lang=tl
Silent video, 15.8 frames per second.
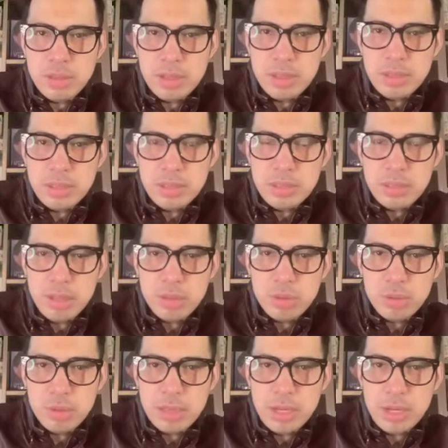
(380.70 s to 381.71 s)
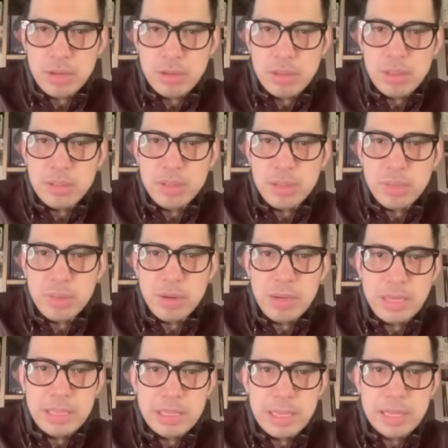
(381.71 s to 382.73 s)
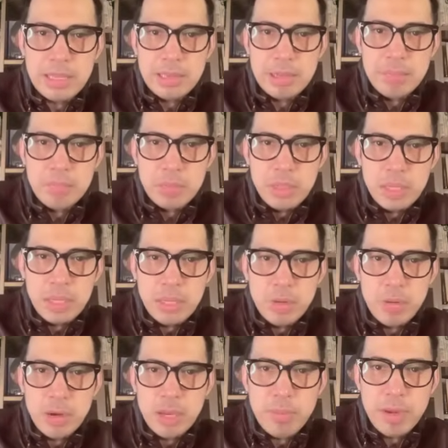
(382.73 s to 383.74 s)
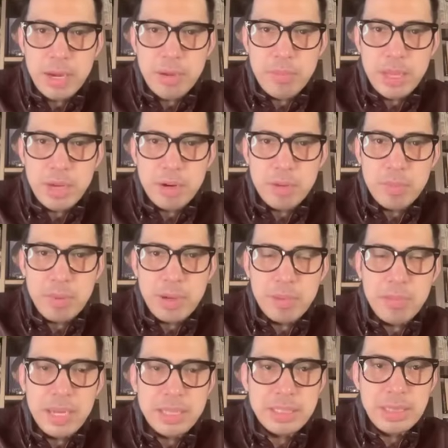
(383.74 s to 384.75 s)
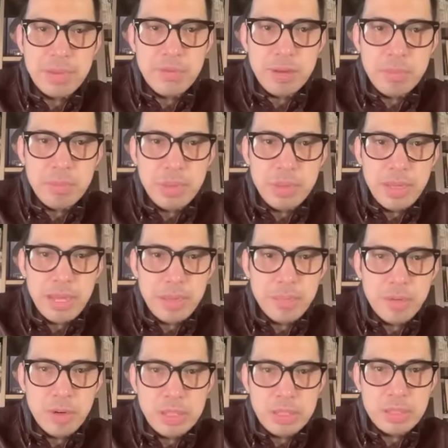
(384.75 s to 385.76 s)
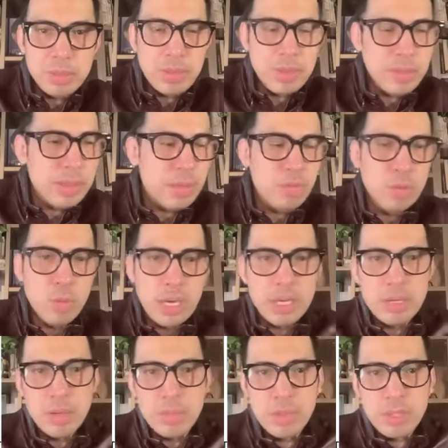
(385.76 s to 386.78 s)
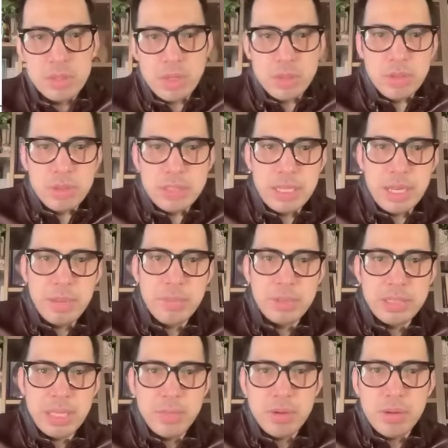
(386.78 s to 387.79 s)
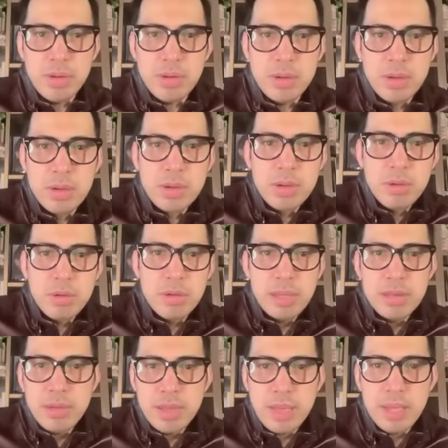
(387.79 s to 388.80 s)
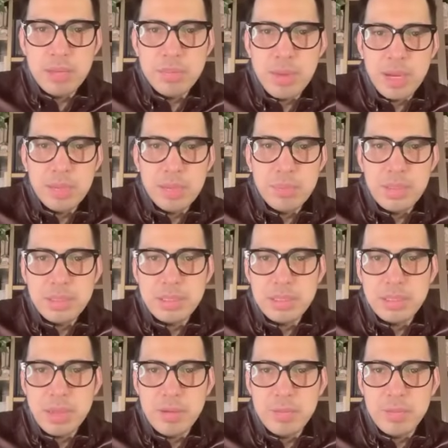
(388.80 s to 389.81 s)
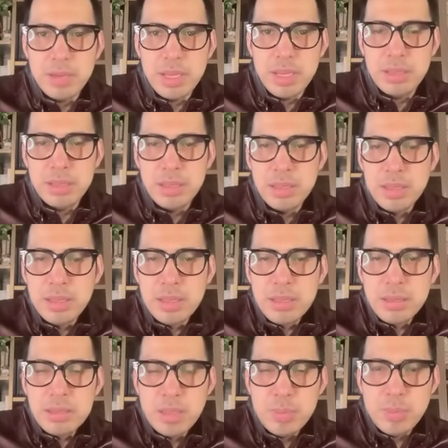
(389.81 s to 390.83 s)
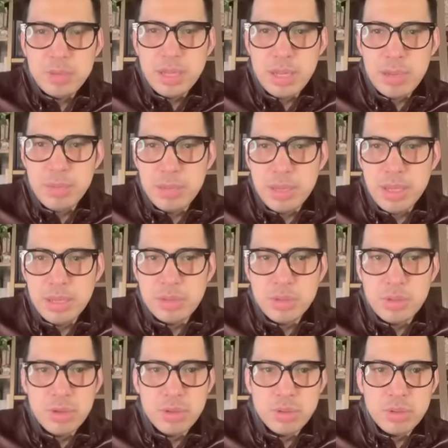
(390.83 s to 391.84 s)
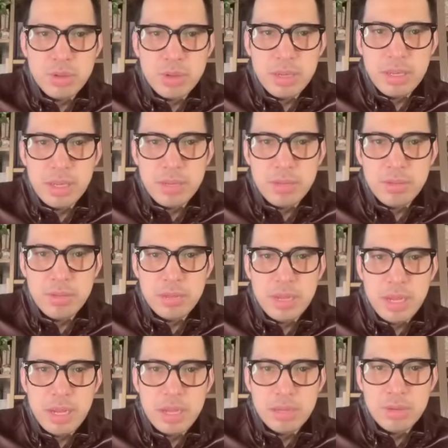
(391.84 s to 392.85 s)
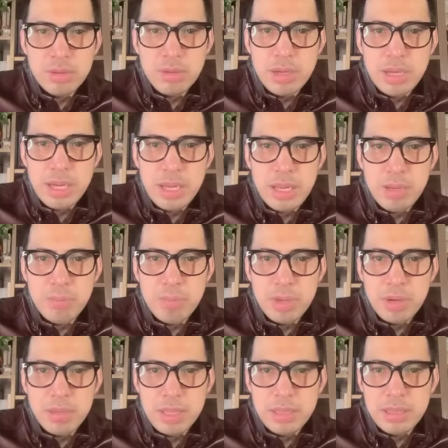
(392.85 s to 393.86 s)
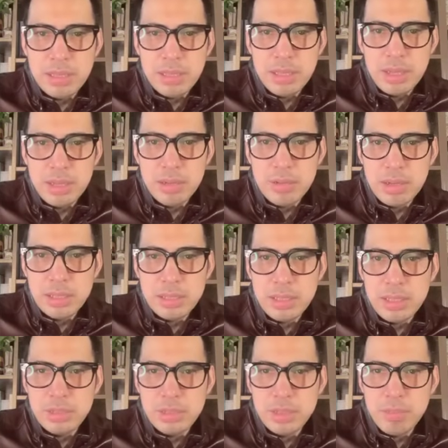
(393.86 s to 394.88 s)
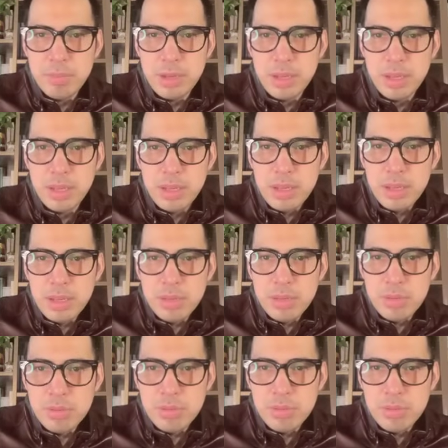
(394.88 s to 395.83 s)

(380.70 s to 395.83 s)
is not totally unreasonable and that in a way, baka meron pang blessing from BBM or at least BBM would welcome it. So ito yung sinabi. Sabi ko, o ano yan, yan, bakit pinagsasabi mo yan? Tapos sabi niya, sorry, sorry, ganun, nakakatuwa nga eh. Pero naintindihan ko kasi, syempre, yung